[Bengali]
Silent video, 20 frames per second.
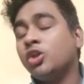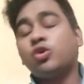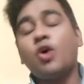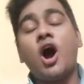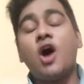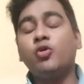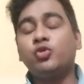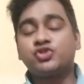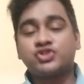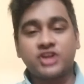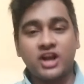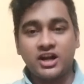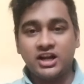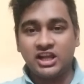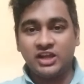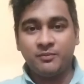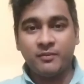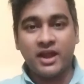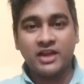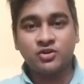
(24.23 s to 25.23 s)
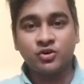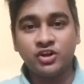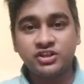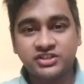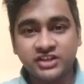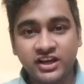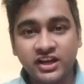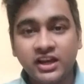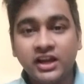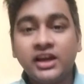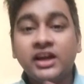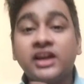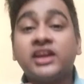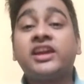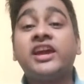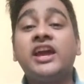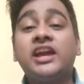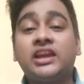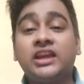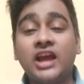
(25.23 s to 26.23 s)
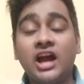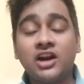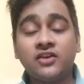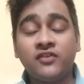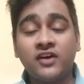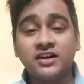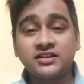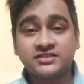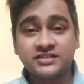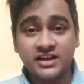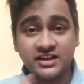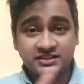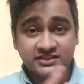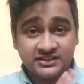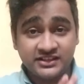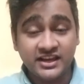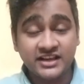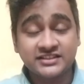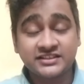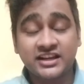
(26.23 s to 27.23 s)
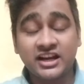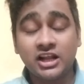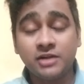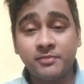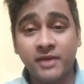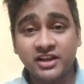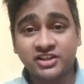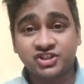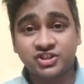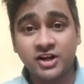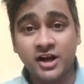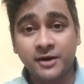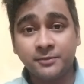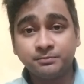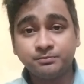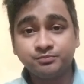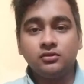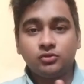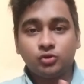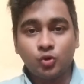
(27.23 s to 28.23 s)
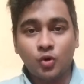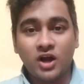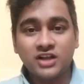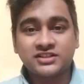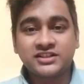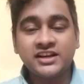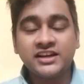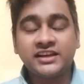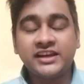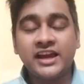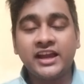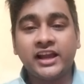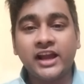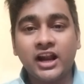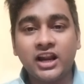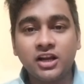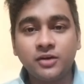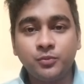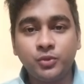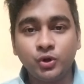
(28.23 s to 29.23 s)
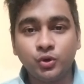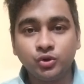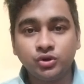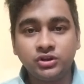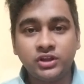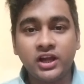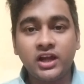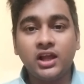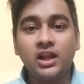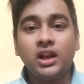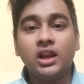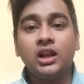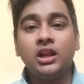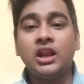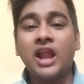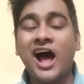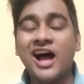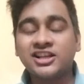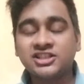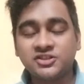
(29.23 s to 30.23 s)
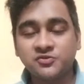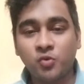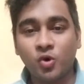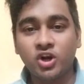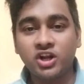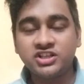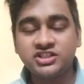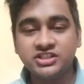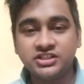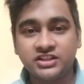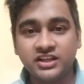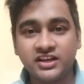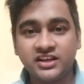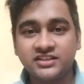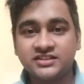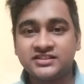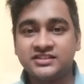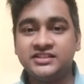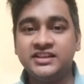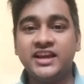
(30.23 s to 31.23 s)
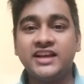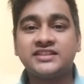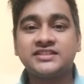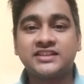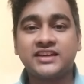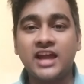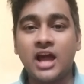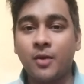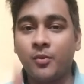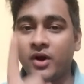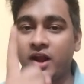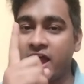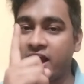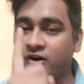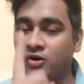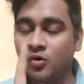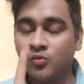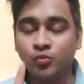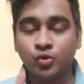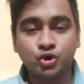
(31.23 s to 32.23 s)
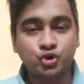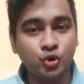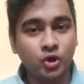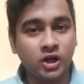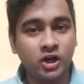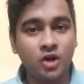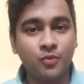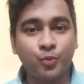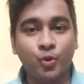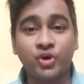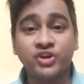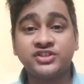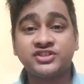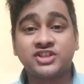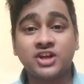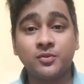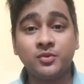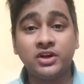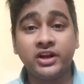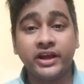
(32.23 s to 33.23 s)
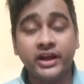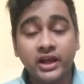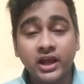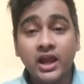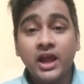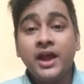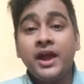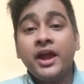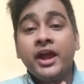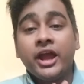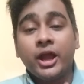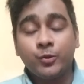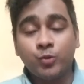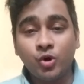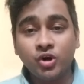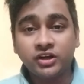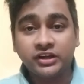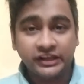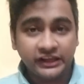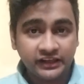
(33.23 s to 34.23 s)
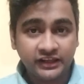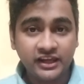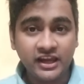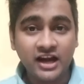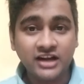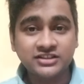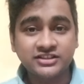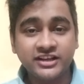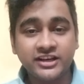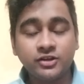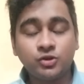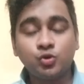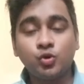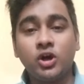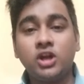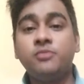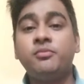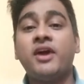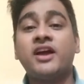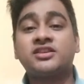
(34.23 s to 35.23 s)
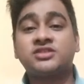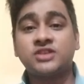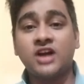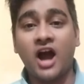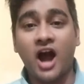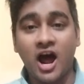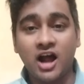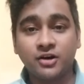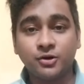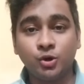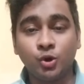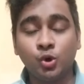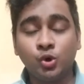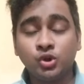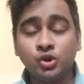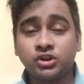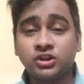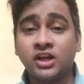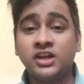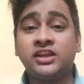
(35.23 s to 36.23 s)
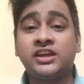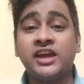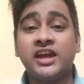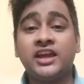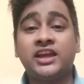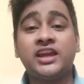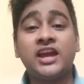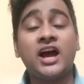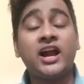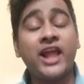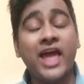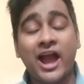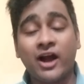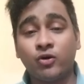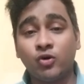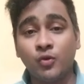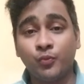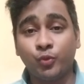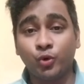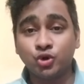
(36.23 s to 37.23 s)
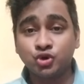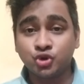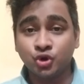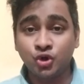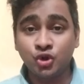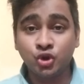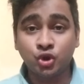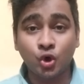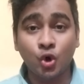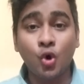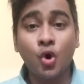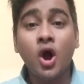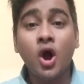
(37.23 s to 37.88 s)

তো আউটস্ট্যান্ডিং ম্যাচ হয়েছে কে কে আর ভার্সেস সিএসকে এই ম্যাচটা তো আজকে কেকেআর এর বিরুদ্ধে লাস্ট বলে জিতে সিএসকে আবার এক নম্বর চলে গেল পয়েন্টস টেবিলে এবং কেকেআর যেহেতু এই ম্যাচটা হারলো তাই কেকেআর এখনো পর্যন্ত